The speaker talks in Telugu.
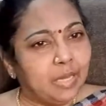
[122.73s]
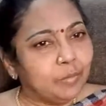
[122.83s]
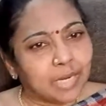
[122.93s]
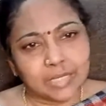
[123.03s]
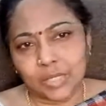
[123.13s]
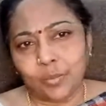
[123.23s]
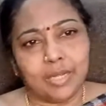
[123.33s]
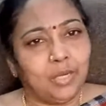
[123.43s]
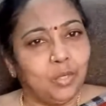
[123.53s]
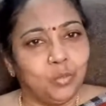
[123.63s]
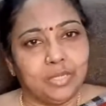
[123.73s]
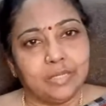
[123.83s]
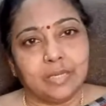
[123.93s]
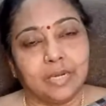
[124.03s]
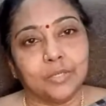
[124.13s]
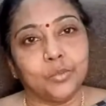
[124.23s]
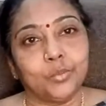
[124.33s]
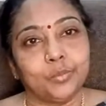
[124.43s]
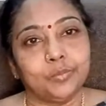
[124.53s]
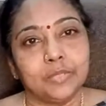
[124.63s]
ఏ మాత్రం ఆయనలో ఉండేది కాదు
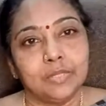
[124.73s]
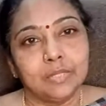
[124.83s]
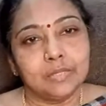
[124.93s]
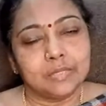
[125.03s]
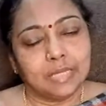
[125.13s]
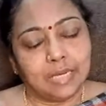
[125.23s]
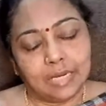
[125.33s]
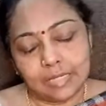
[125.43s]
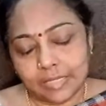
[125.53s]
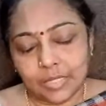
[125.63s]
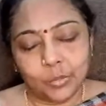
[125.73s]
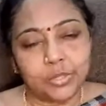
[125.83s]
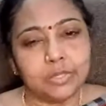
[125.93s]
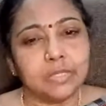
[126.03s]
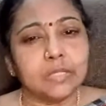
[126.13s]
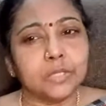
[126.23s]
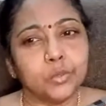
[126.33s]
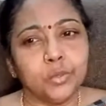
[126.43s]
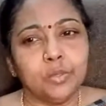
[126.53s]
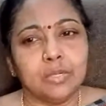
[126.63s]
చాలా డౌన్ టు అర్త్